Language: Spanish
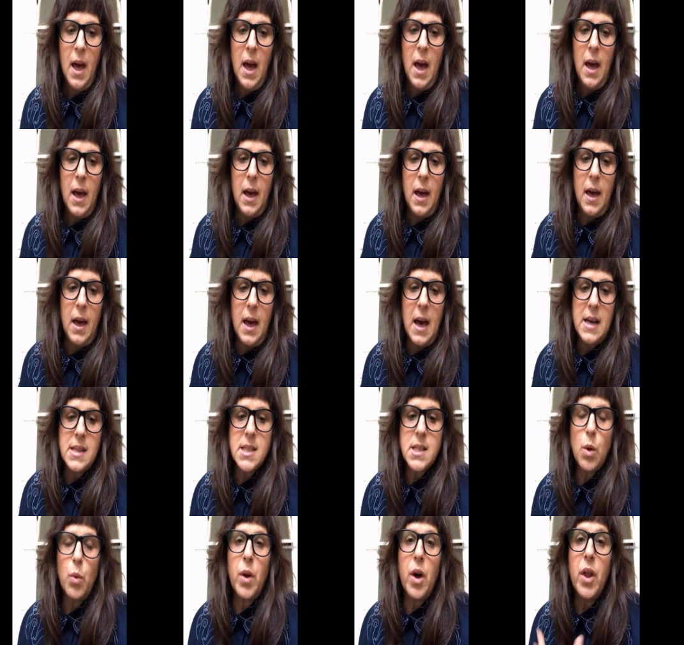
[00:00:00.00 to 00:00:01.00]
Eh,
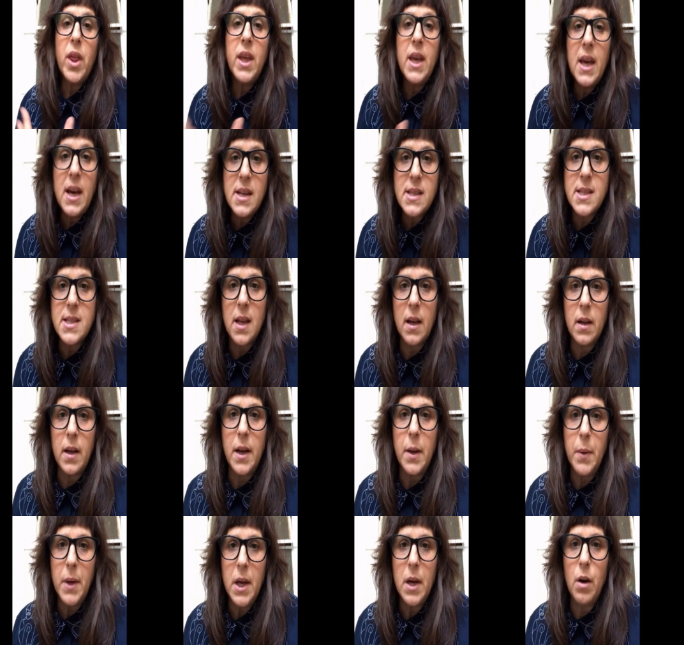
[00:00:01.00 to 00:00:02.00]
hace unos días
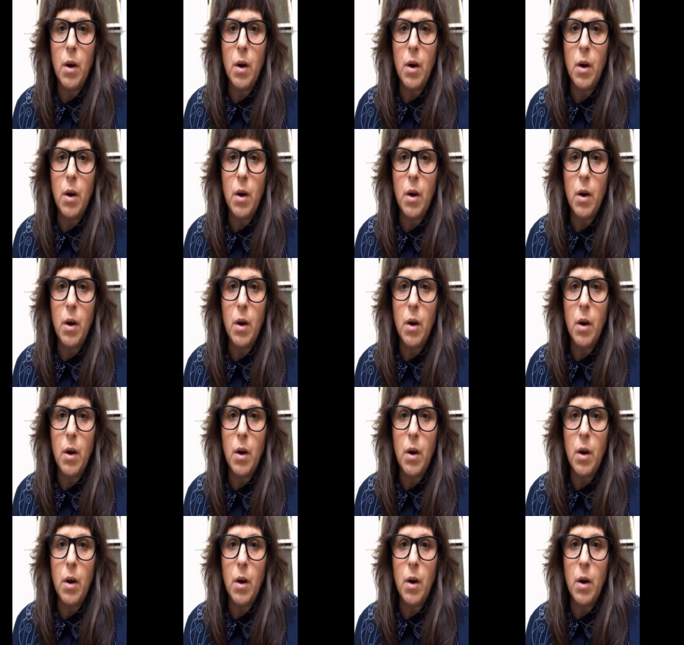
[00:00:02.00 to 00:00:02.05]
escribí y